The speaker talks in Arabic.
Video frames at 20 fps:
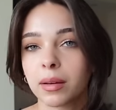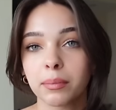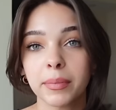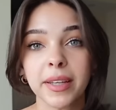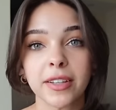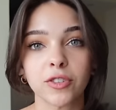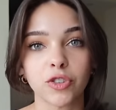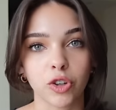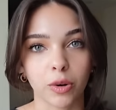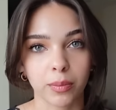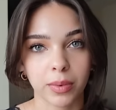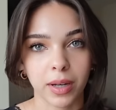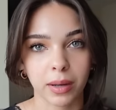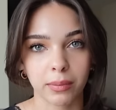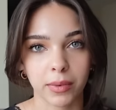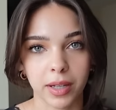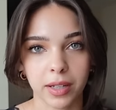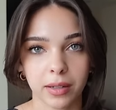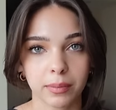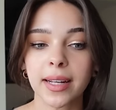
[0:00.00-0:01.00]
ميديوم
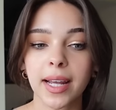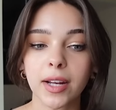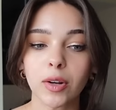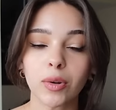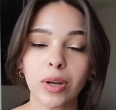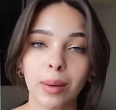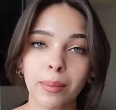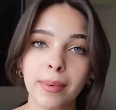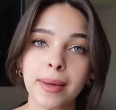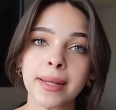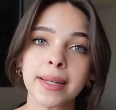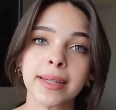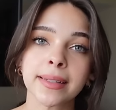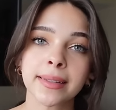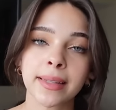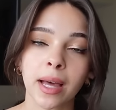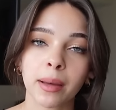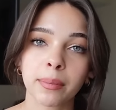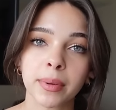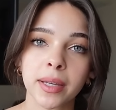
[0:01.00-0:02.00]
كمان لانه كمان
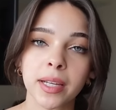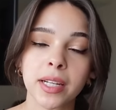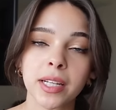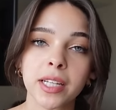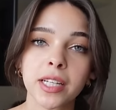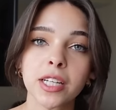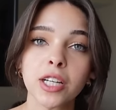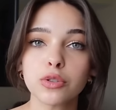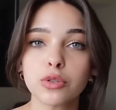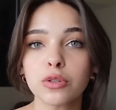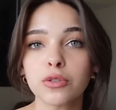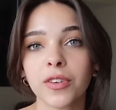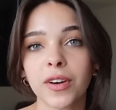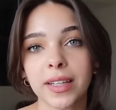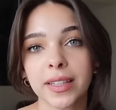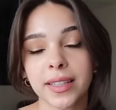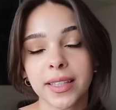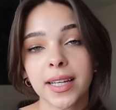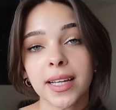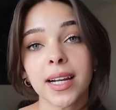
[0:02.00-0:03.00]
كنت عبالي شوف
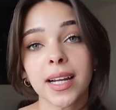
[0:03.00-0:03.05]
قد ايه